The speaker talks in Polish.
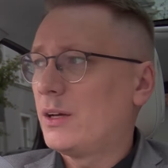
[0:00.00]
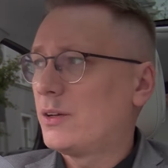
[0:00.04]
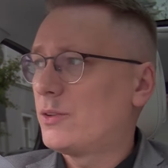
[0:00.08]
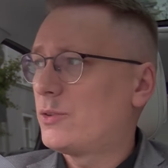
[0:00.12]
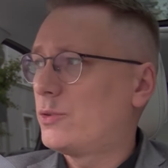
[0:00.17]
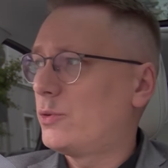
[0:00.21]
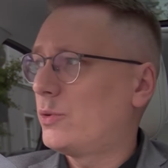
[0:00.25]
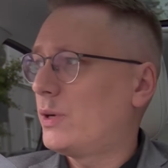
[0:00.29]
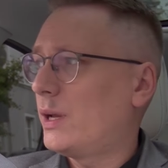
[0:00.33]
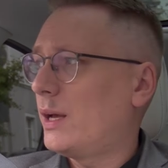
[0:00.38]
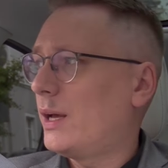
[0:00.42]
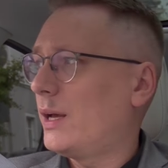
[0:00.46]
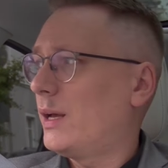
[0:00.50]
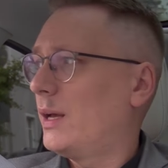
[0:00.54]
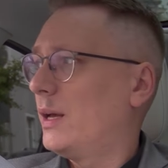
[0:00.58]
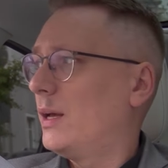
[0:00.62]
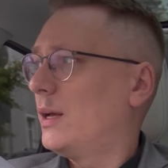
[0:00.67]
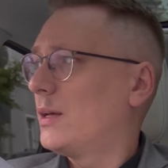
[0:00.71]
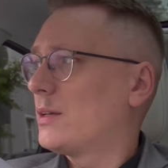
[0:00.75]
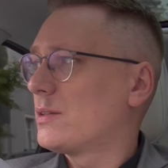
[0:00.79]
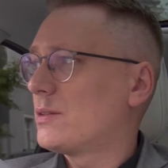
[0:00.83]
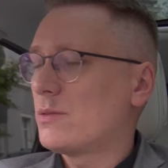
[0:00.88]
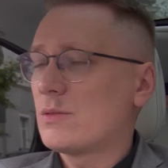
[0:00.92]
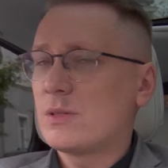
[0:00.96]
które
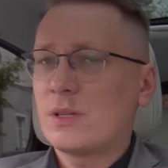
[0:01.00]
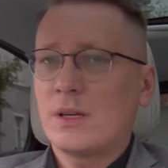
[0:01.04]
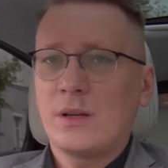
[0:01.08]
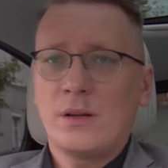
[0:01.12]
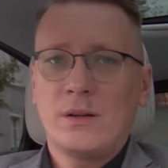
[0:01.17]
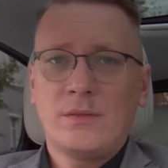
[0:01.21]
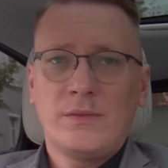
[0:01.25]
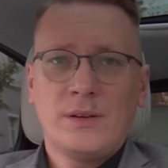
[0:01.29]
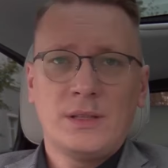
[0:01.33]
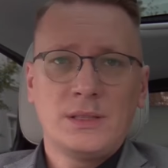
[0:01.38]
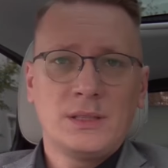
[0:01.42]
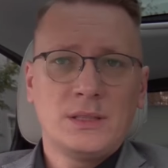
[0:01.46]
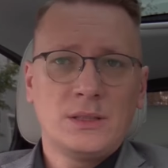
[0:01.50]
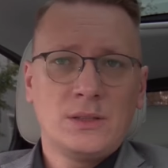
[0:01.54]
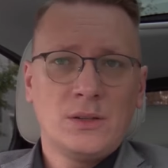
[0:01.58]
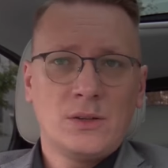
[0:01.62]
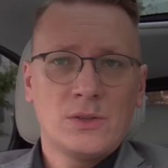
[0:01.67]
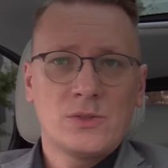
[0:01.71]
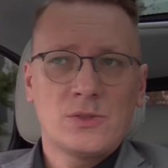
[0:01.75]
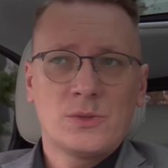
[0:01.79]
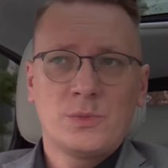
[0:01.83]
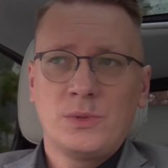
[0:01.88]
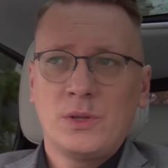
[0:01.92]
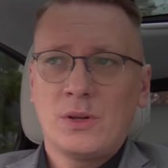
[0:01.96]
są skierowane do
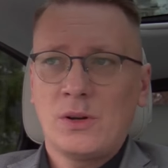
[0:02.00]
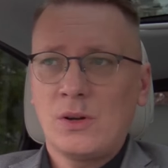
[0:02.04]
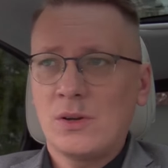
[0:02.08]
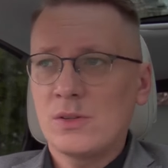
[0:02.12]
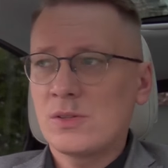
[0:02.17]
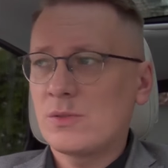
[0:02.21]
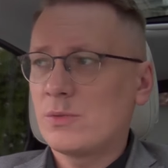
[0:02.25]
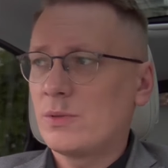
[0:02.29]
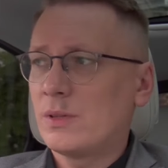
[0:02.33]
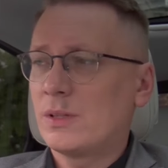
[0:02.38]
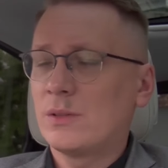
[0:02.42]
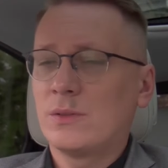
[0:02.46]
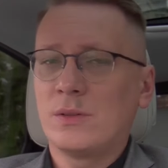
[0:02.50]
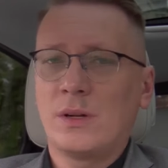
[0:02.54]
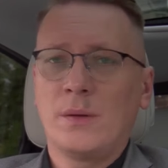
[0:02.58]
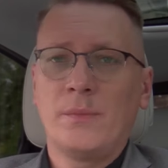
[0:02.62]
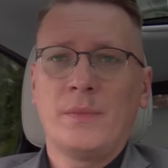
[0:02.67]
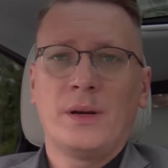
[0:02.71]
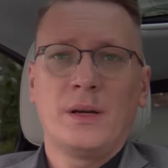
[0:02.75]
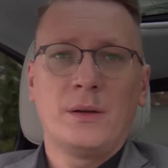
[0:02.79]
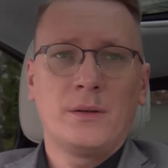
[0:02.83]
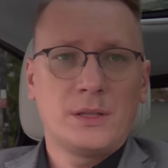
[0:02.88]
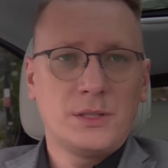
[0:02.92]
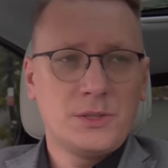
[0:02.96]
osób dorosłych, które
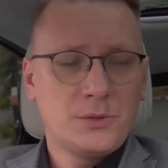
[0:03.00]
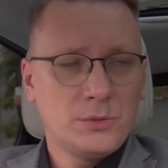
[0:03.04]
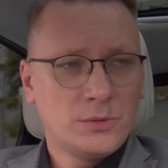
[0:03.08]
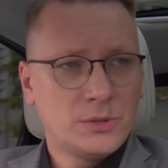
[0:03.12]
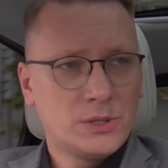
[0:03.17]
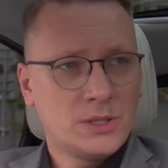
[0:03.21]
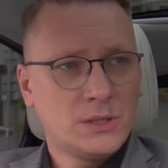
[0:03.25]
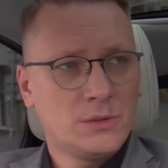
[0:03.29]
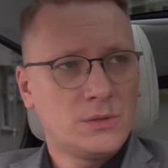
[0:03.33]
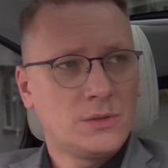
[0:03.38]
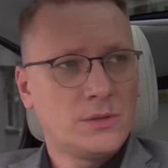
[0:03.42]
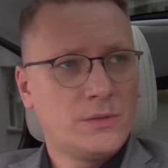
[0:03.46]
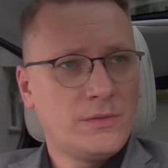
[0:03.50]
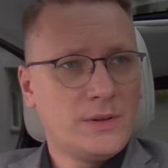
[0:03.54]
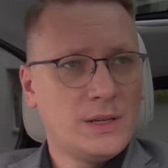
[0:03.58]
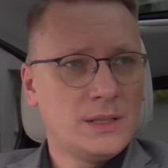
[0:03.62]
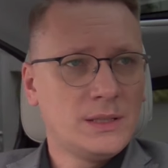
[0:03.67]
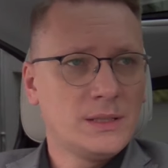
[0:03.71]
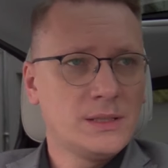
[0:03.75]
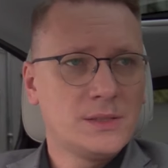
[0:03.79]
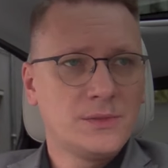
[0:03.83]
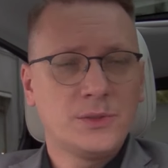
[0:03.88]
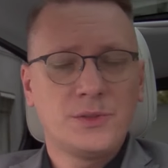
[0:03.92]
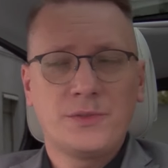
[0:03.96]
mają jakiś
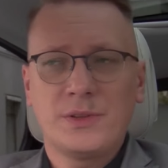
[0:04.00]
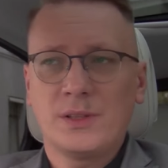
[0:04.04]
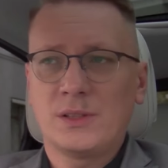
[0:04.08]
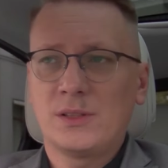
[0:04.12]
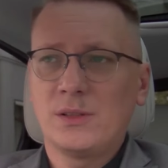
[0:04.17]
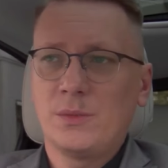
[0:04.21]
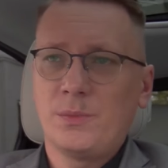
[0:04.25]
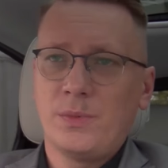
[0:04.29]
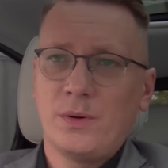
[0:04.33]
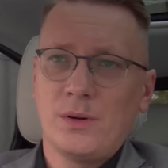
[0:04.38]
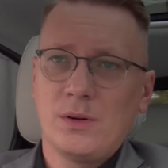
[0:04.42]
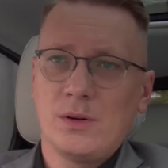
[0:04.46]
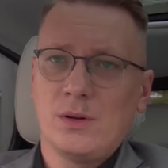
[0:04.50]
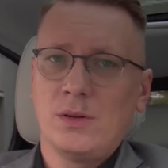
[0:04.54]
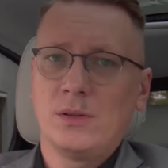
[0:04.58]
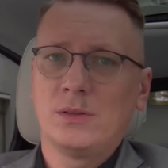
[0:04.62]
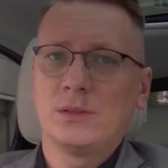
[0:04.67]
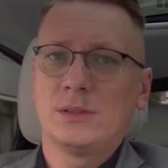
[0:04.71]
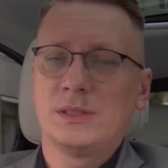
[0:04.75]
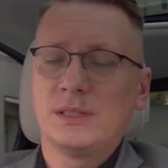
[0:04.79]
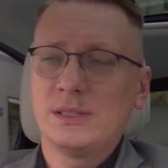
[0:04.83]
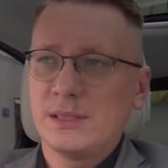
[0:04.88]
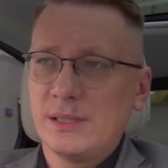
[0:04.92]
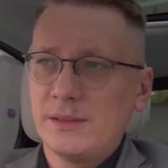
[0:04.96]
ukształtowany swój
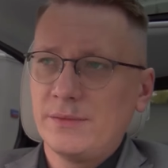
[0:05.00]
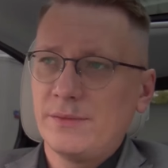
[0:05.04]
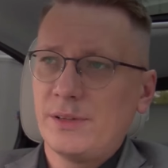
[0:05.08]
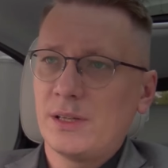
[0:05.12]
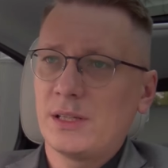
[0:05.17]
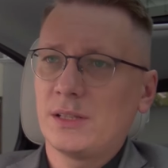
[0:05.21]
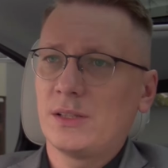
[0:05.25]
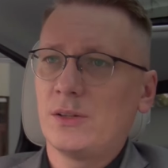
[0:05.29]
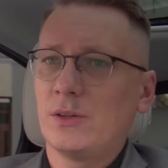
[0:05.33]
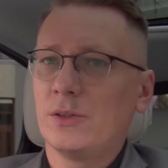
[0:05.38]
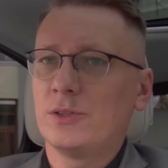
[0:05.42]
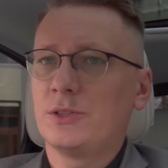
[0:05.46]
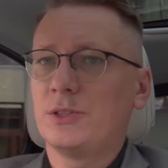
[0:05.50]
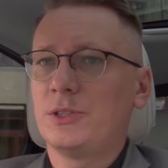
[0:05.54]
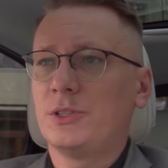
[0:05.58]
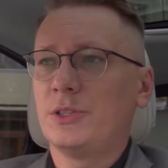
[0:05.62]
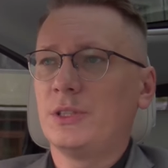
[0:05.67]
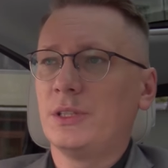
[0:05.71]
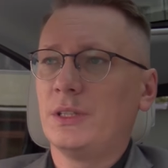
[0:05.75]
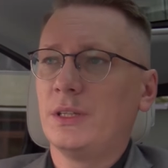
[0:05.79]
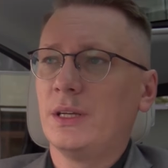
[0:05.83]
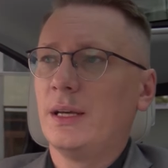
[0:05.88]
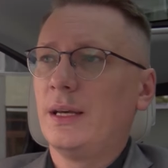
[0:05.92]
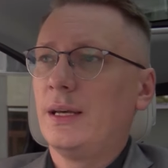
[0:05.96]
światopogląd, system
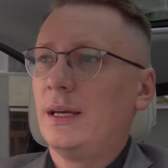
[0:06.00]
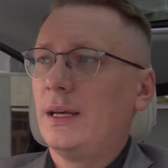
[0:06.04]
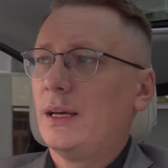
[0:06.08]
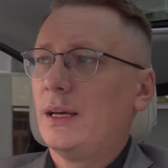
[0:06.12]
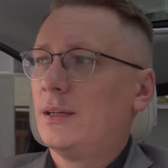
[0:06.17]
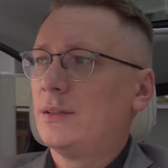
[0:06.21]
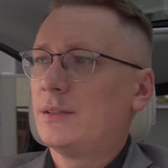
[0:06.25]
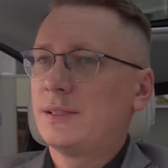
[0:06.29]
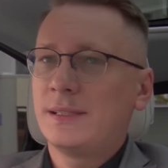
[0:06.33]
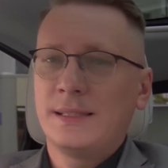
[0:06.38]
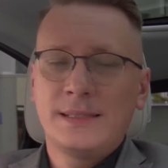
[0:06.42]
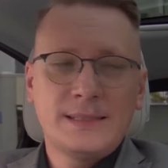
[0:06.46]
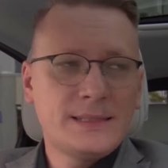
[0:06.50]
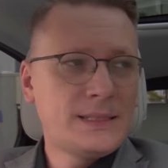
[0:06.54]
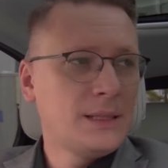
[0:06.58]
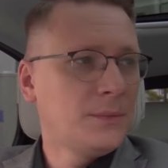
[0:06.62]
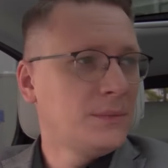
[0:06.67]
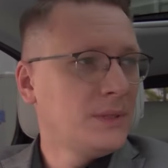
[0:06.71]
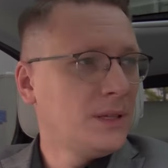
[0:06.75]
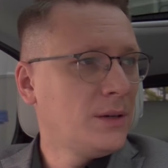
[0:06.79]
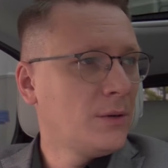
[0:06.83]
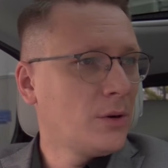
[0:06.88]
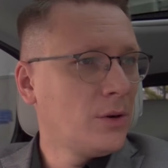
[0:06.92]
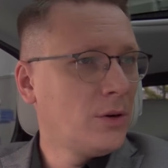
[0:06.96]
wartości,
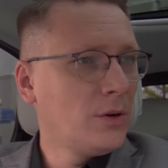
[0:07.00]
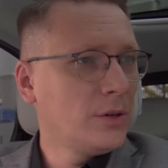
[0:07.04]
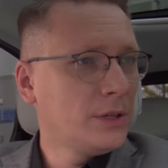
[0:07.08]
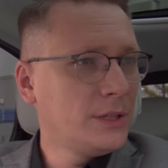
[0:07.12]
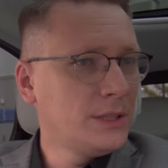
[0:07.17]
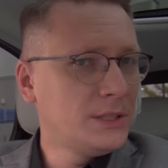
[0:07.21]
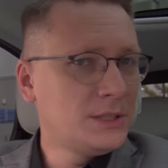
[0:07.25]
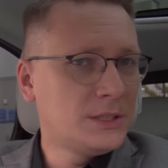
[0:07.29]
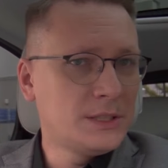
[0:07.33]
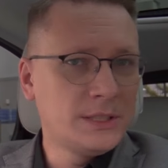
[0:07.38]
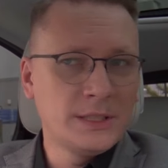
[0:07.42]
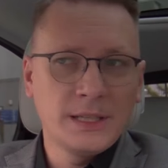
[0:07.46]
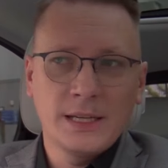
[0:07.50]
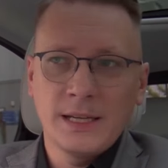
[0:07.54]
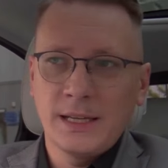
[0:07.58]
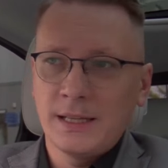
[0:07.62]
system neurologiczny tak.